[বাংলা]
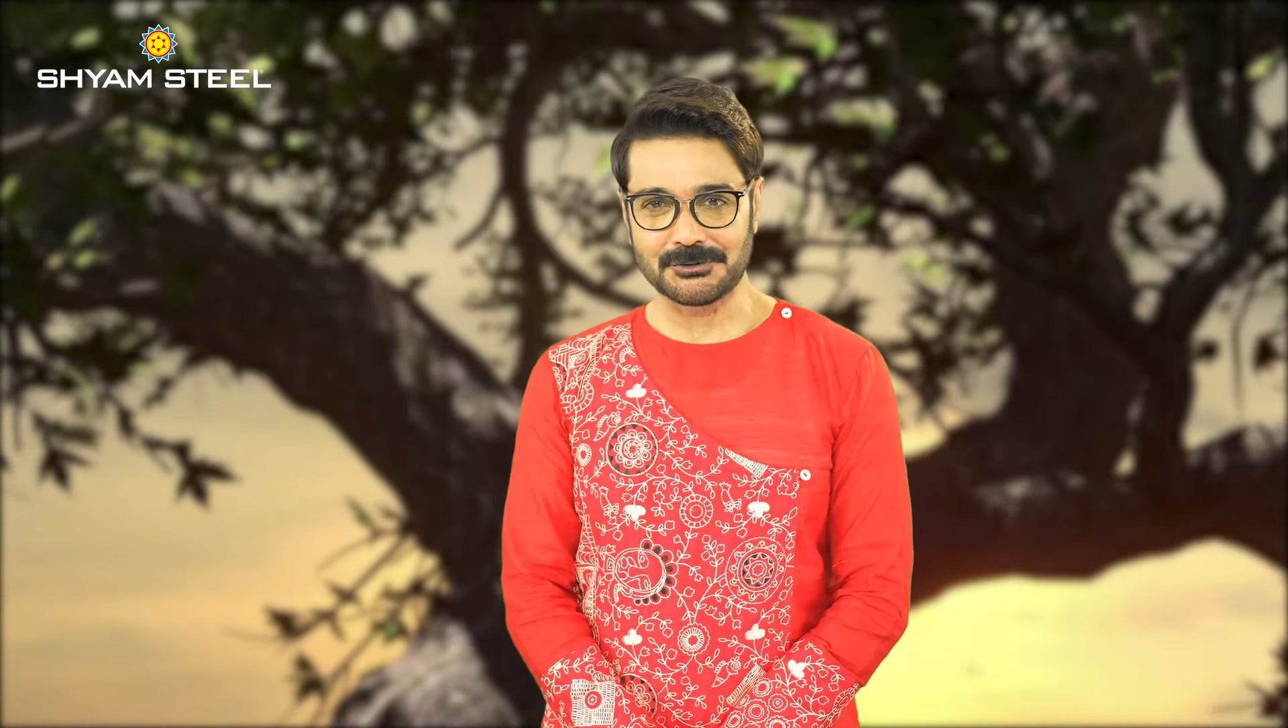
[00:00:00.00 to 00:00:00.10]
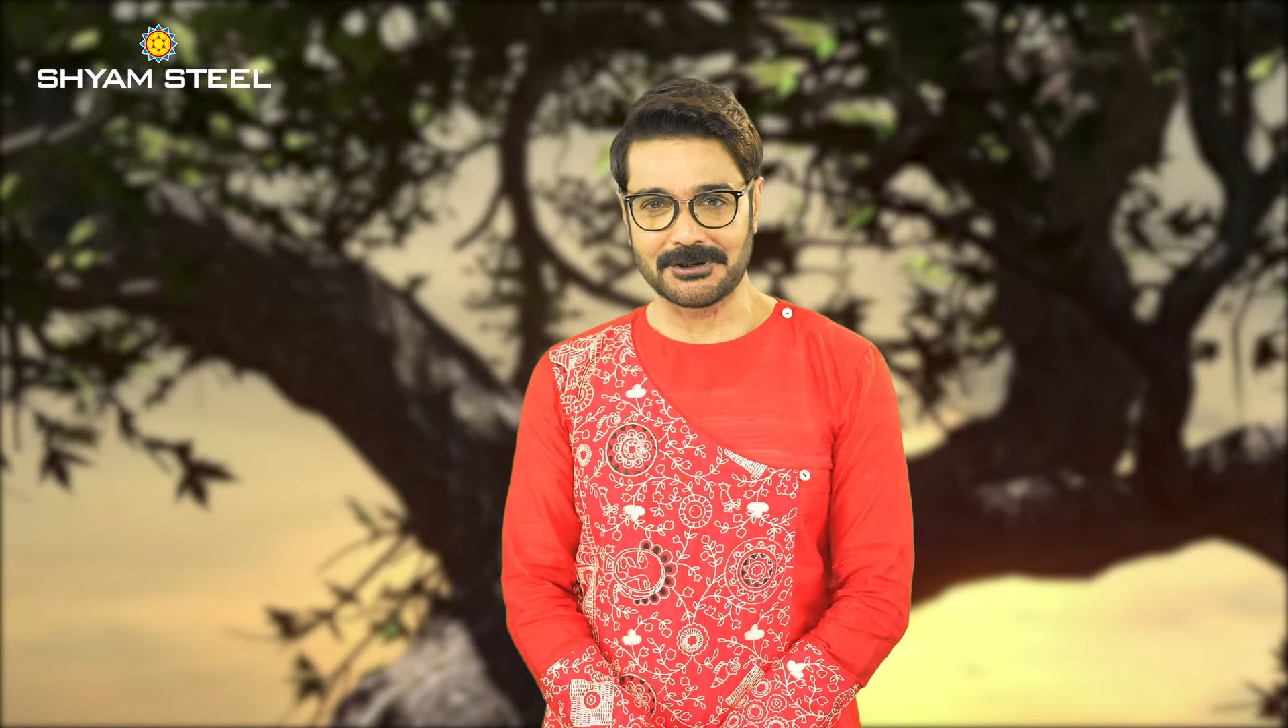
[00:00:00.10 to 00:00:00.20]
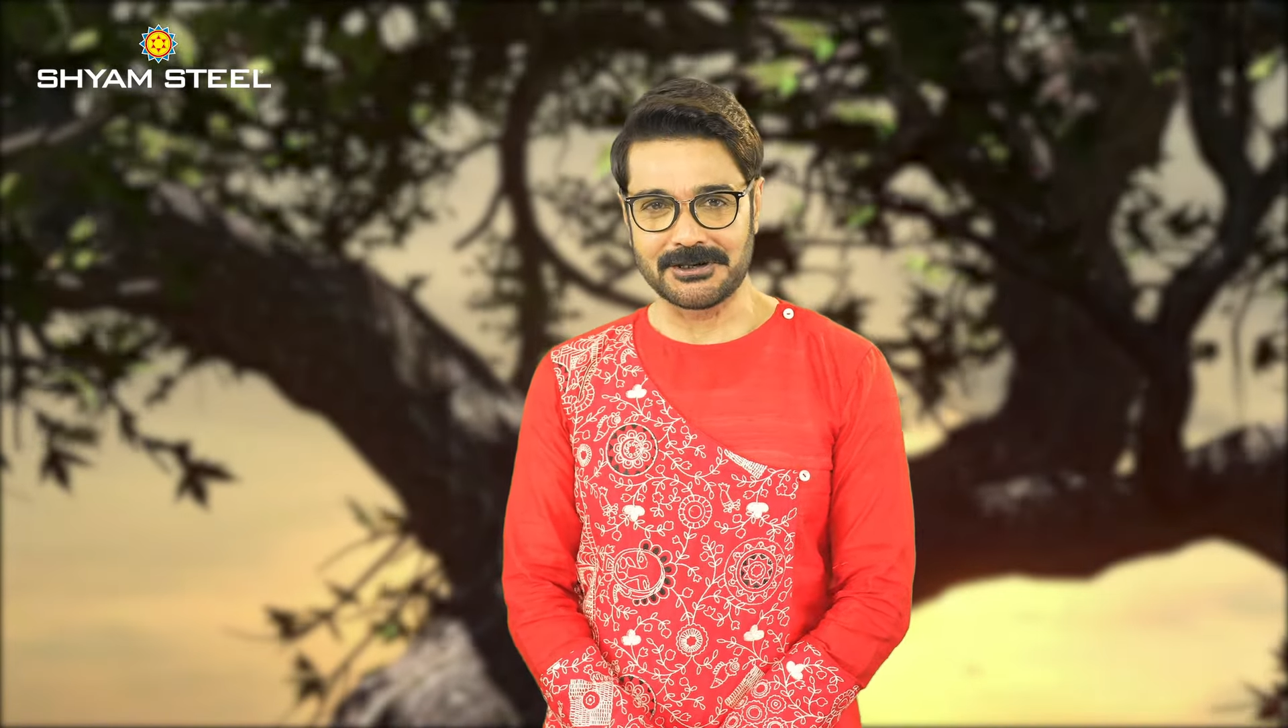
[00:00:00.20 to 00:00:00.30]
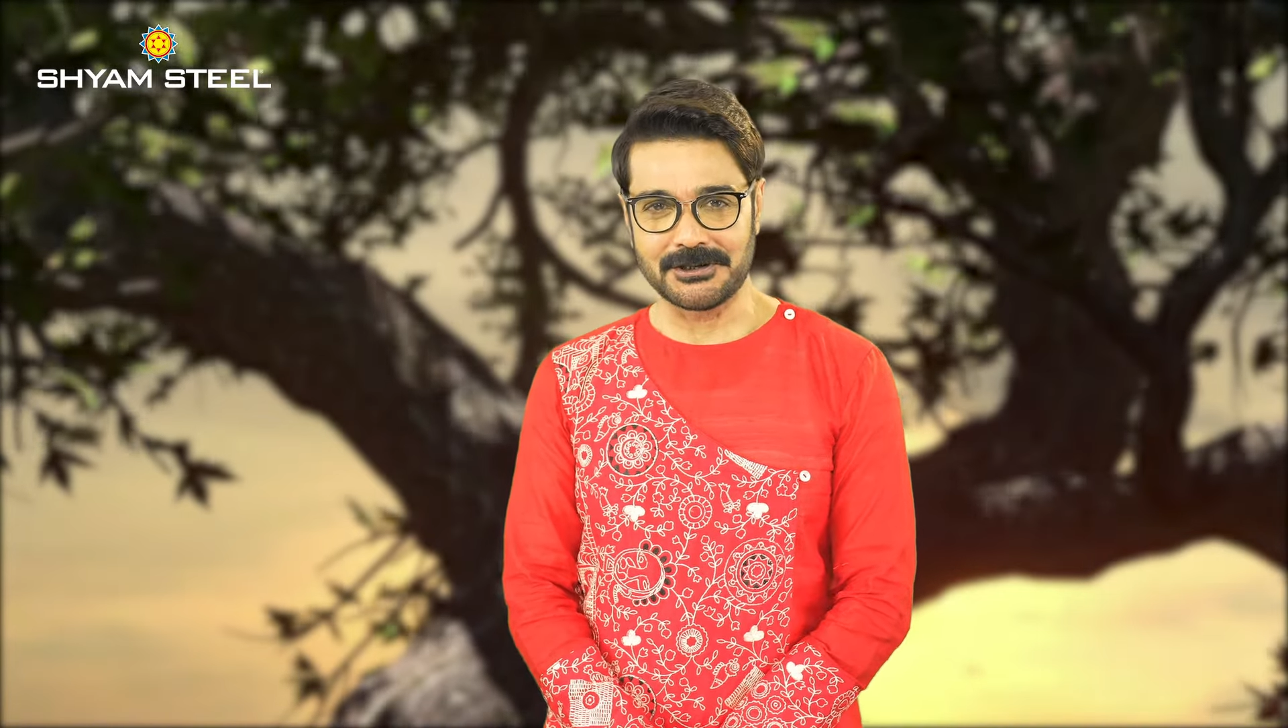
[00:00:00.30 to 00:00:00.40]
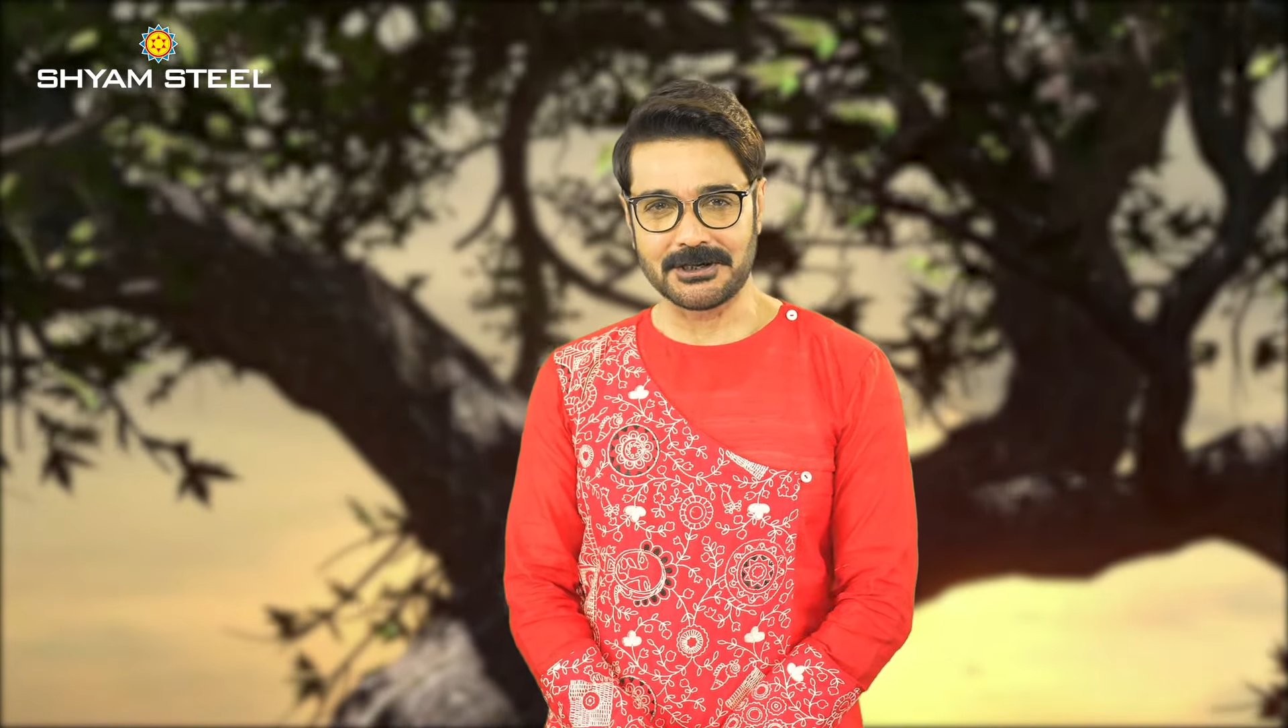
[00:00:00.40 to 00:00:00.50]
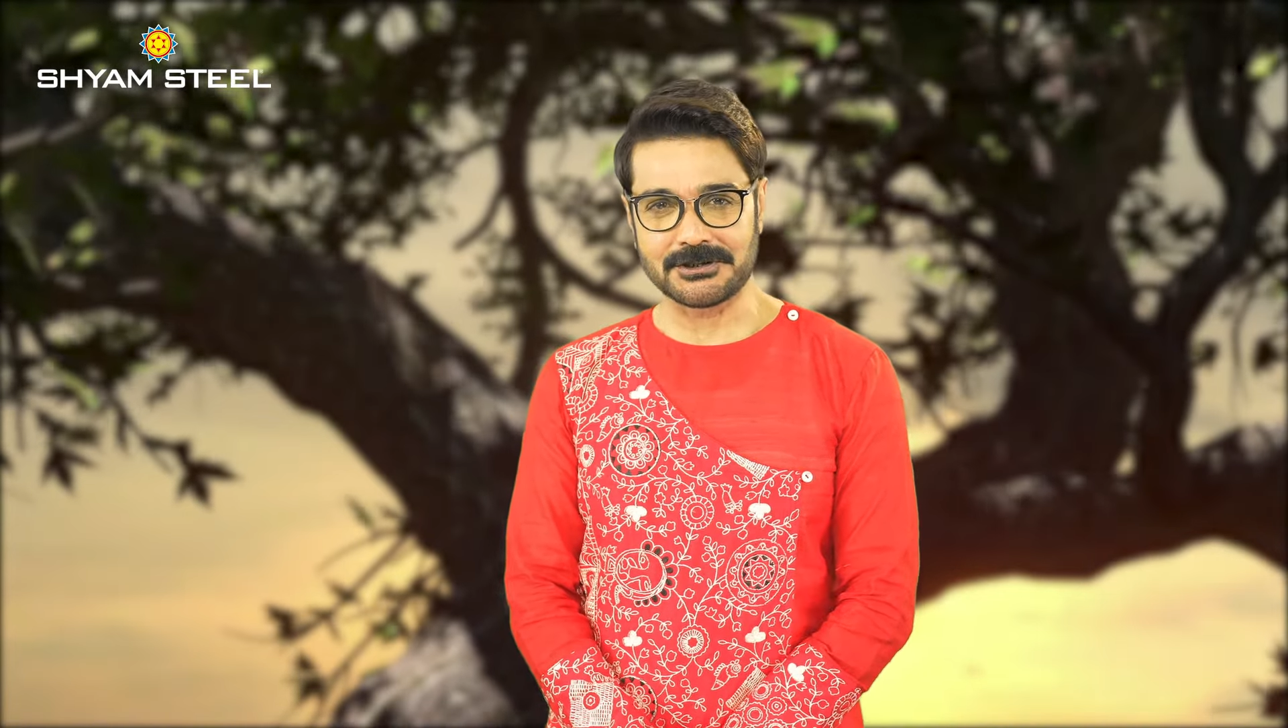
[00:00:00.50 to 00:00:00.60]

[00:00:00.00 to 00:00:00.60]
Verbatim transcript: জন্য নিয়ে